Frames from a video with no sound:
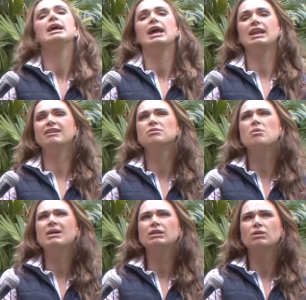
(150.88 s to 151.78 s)
En ese
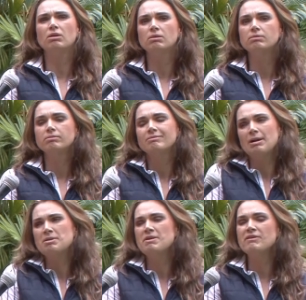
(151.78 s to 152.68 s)
momento
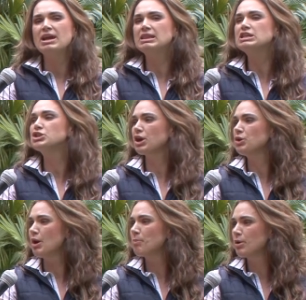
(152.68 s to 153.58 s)
a mí me habían dicho que
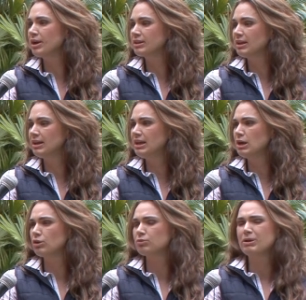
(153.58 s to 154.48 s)
no iba a poder tener
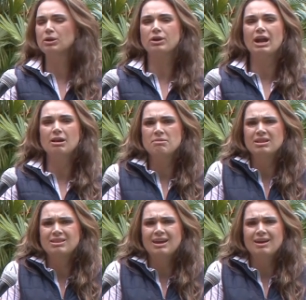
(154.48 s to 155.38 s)
hijos, pero
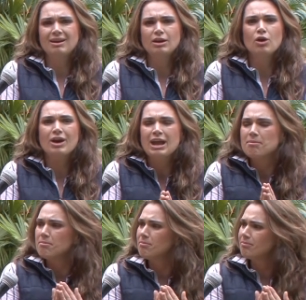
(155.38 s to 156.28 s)
realmente lo que
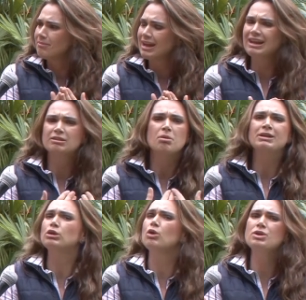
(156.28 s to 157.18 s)
en ese
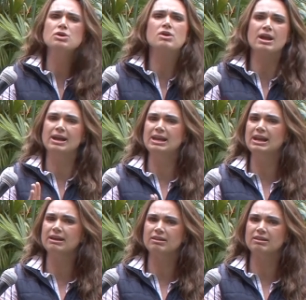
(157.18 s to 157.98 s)
momento lo único que quería era